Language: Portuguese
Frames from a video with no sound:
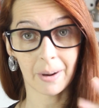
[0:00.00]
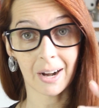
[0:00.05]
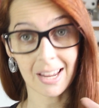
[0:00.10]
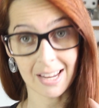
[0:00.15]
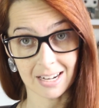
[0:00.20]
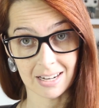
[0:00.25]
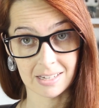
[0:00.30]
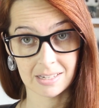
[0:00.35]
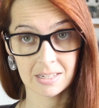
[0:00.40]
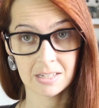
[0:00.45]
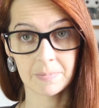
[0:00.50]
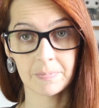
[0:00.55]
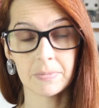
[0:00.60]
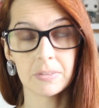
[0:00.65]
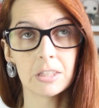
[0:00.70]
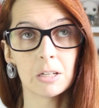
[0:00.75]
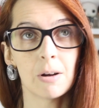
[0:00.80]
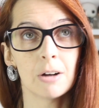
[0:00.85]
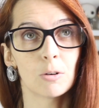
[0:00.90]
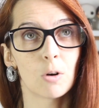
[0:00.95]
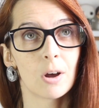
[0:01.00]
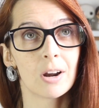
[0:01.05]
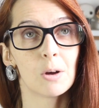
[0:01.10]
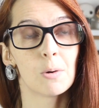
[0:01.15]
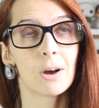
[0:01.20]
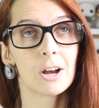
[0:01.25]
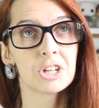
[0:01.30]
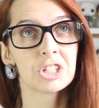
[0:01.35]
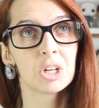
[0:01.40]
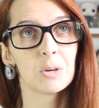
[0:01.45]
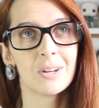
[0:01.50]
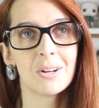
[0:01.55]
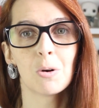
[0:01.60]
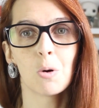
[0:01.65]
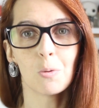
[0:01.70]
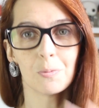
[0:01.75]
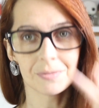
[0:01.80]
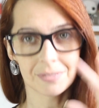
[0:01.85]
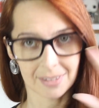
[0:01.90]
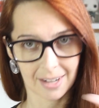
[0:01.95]
para eles. Então agora eu acho que eu
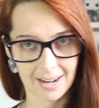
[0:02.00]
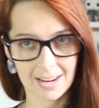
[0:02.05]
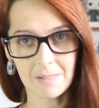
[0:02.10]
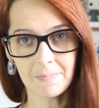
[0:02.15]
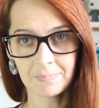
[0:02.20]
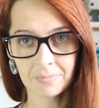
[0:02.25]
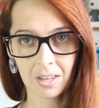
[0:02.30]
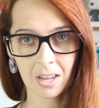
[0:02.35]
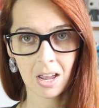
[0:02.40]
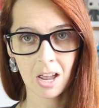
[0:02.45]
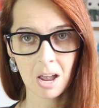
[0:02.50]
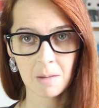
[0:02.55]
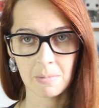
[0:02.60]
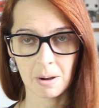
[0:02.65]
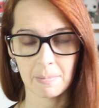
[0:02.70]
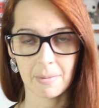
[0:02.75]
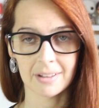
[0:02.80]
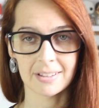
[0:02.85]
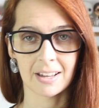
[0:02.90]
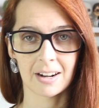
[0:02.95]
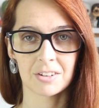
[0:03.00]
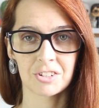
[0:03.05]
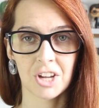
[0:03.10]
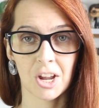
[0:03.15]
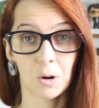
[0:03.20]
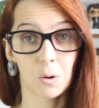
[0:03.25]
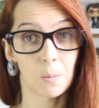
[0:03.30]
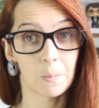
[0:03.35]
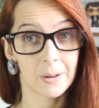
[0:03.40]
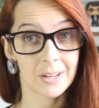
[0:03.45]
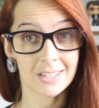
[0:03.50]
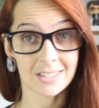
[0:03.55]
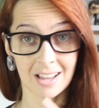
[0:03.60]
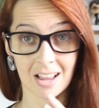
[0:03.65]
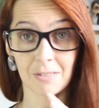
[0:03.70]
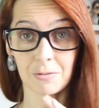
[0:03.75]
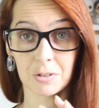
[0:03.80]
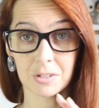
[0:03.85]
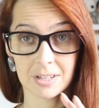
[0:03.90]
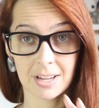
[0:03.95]
encontrei uma maneira de
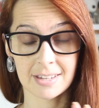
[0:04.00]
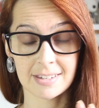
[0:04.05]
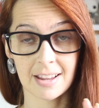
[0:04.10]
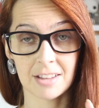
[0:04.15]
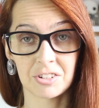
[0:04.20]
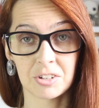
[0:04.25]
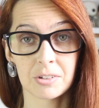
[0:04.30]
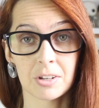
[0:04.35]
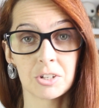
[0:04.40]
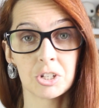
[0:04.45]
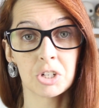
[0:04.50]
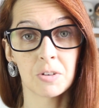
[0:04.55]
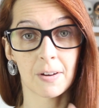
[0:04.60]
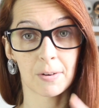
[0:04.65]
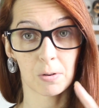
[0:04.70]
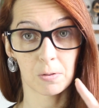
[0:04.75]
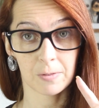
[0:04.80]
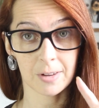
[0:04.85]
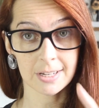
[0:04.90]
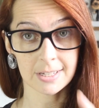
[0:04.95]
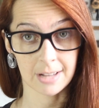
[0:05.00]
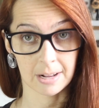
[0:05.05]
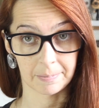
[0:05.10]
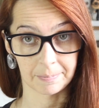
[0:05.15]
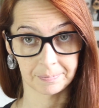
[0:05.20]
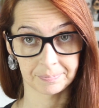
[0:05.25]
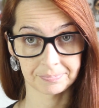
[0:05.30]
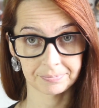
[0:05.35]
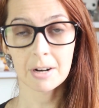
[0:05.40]
recompensar vocês e é disso que a gente vai conversar.